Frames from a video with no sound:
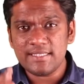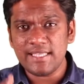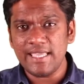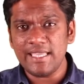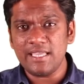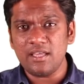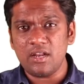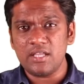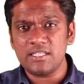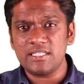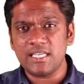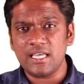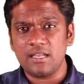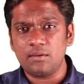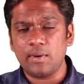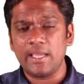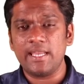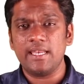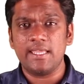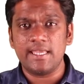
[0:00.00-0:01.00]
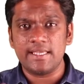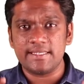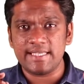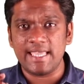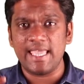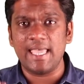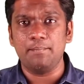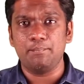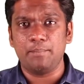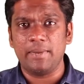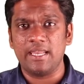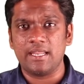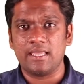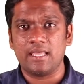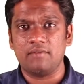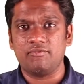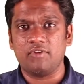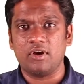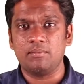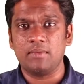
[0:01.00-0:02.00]
சைக்கலாஜிக்கல் வைட்னிங் இஸ் எ
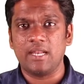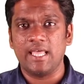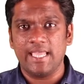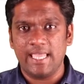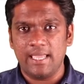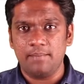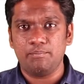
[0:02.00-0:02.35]
எம்பேரிக்கல் ஃபார்முலா